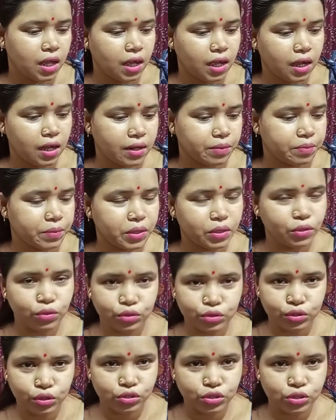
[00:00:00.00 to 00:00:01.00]
আর
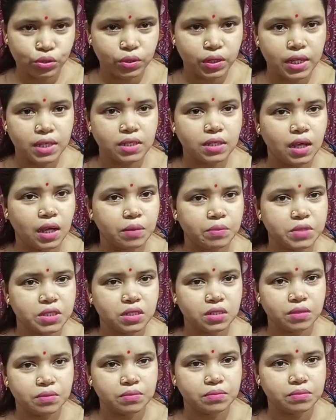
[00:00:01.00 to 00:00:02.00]
বেরোনোর তো জো নেই আর
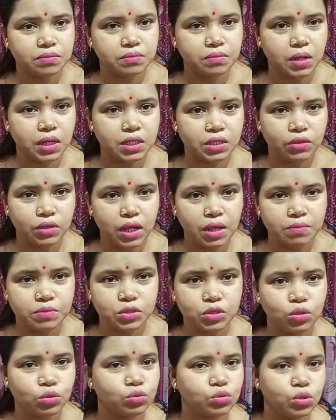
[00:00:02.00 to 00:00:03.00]
বিশেষ রিওনা
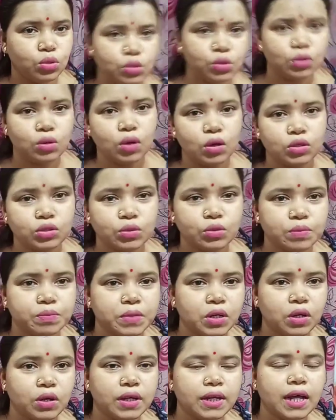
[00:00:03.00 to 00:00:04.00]
এমনিও উঠোনো অত
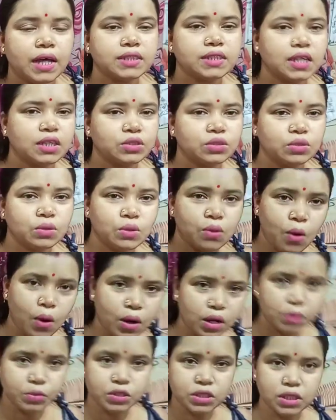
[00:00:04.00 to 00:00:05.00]
বেরোয় না যার জন্য
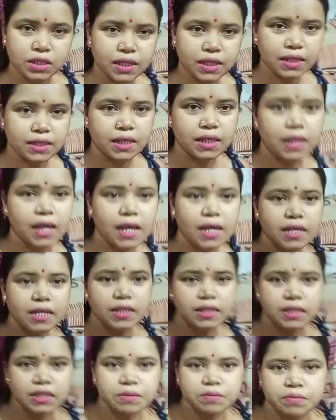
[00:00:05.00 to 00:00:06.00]
ঘরে বসে থেকে থেকেই
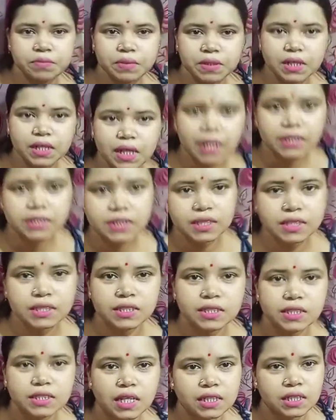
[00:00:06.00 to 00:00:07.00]
দিব্যি কাটিয়ে
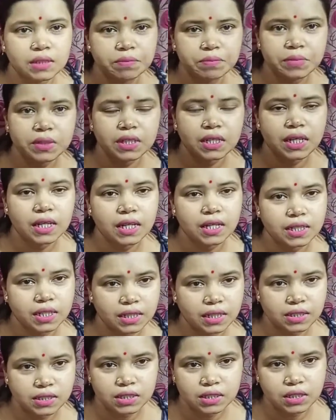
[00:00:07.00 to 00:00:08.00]
দিচ্ছে আর দিব্যি খেলে
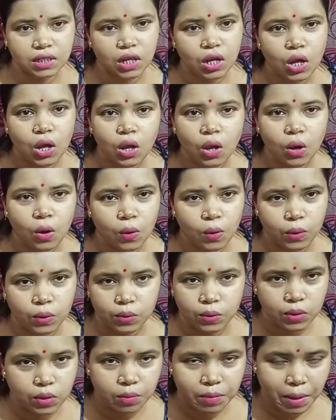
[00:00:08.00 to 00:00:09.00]
যাচ্ছে ওর
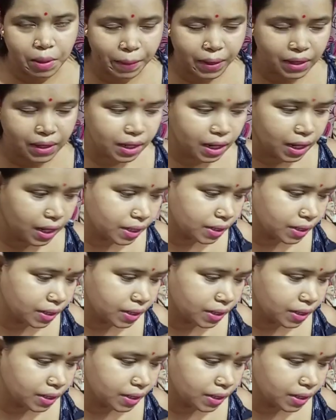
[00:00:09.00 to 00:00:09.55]
কোনো ব্যাপার না